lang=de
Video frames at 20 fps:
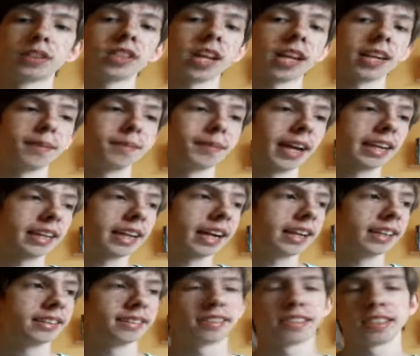wird sich an dem
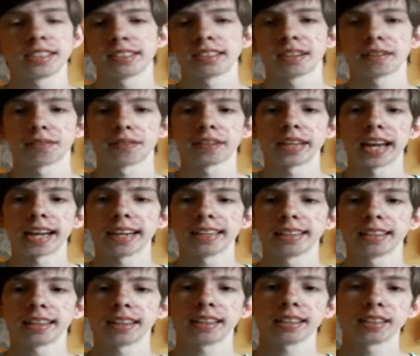Kanal jetzt nicht sehr viel
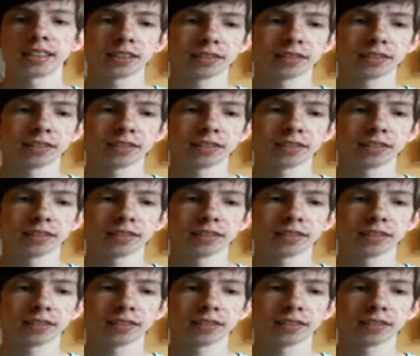ändern.